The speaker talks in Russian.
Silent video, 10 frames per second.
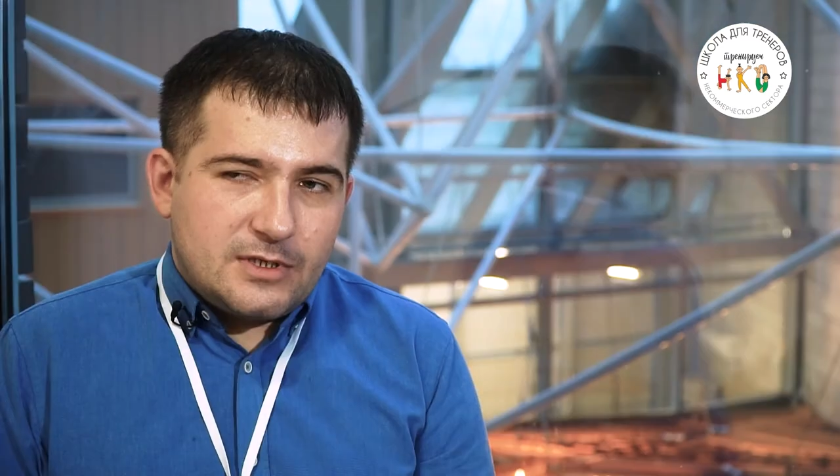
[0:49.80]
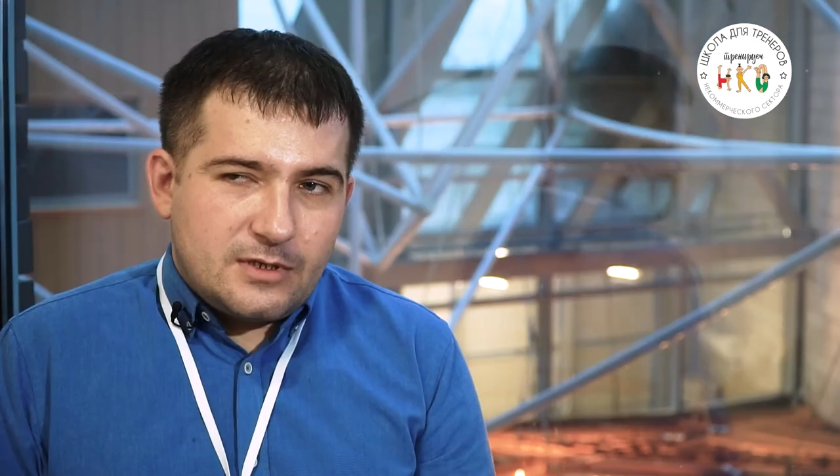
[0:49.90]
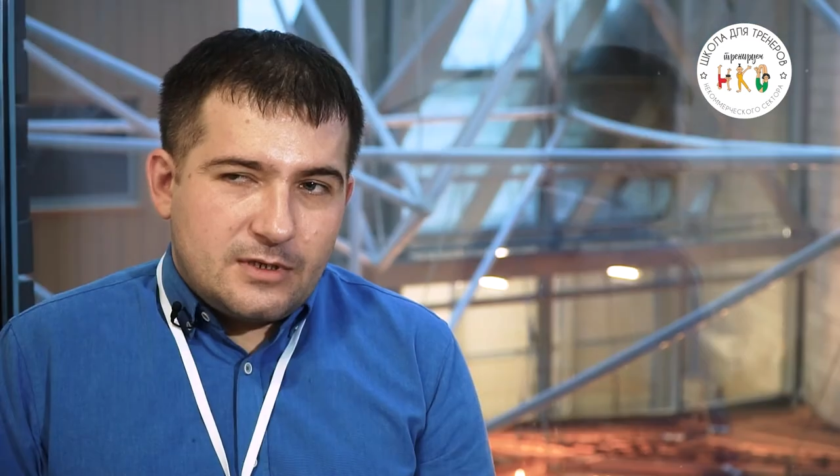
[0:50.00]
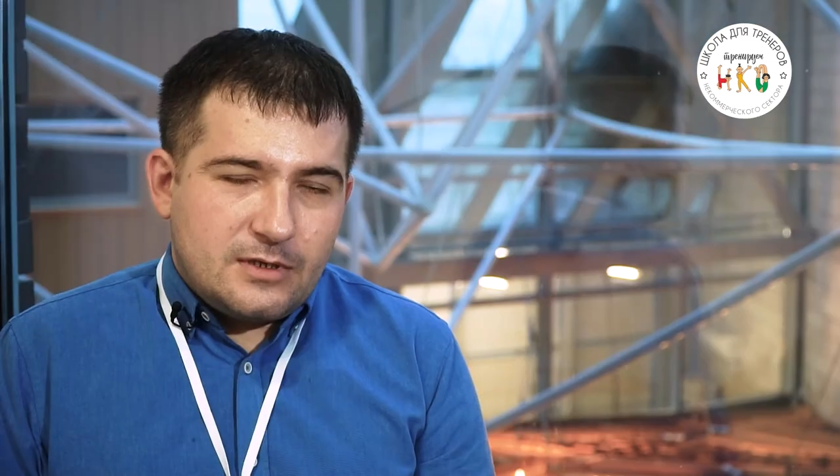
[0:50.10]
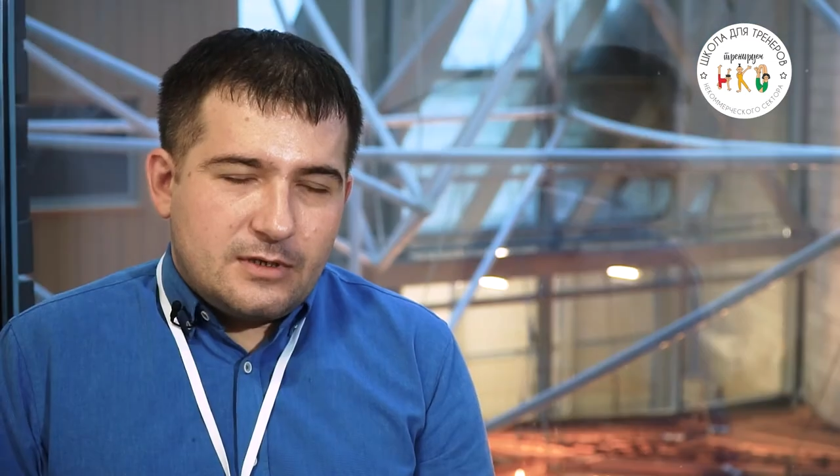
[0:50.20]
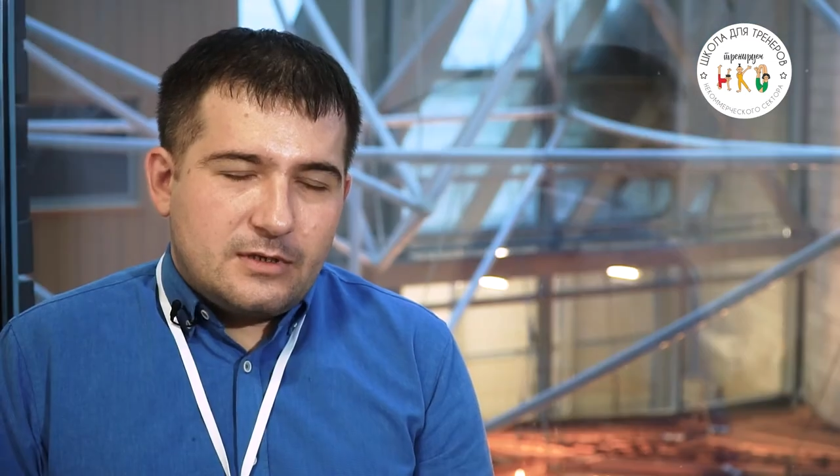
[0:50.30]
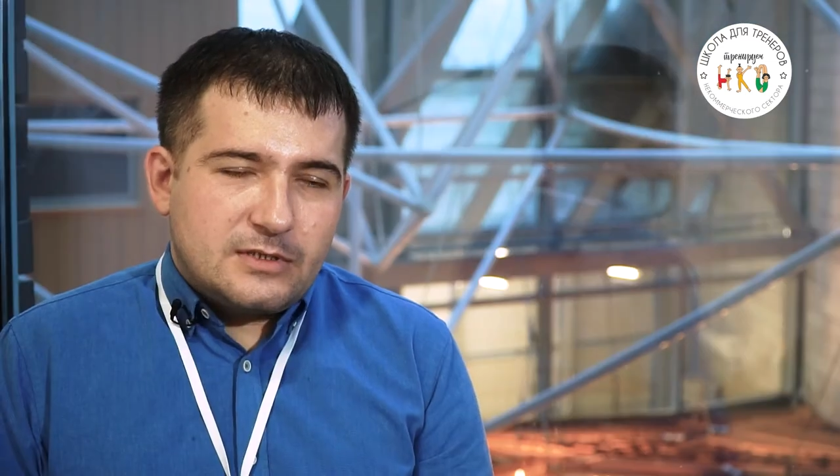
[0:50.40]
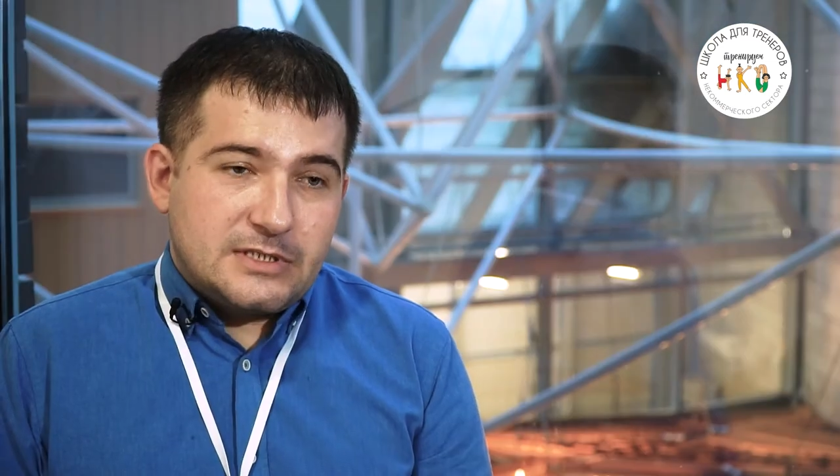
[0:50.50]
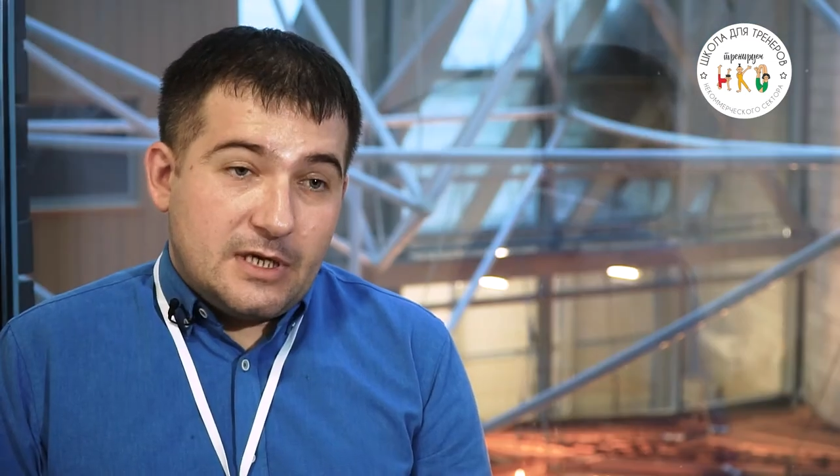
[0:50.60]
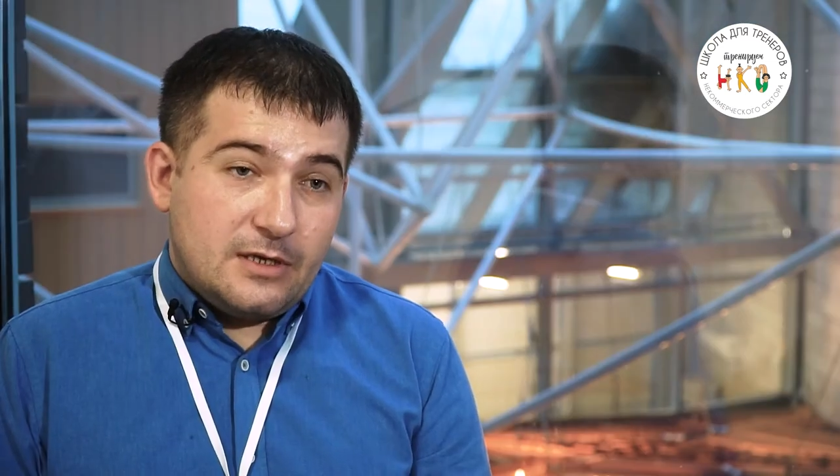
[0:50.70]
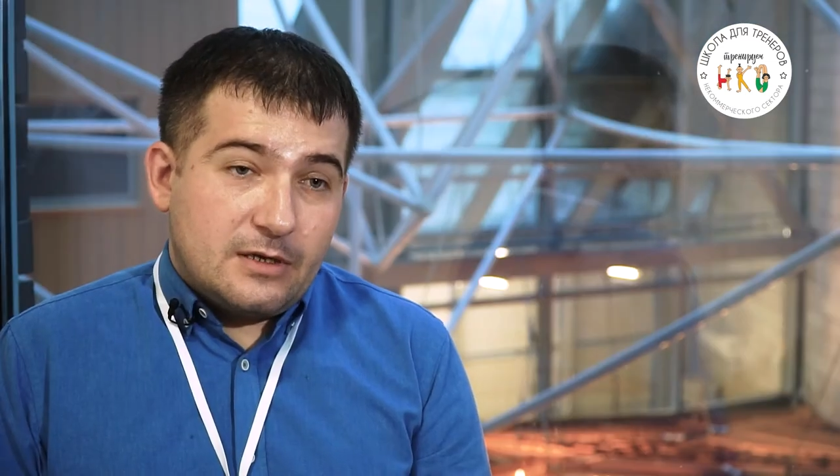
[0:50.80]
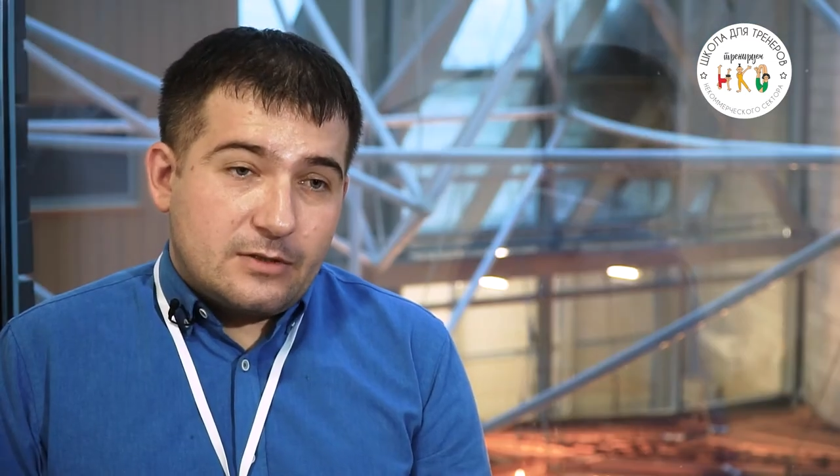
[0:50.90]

Те знания,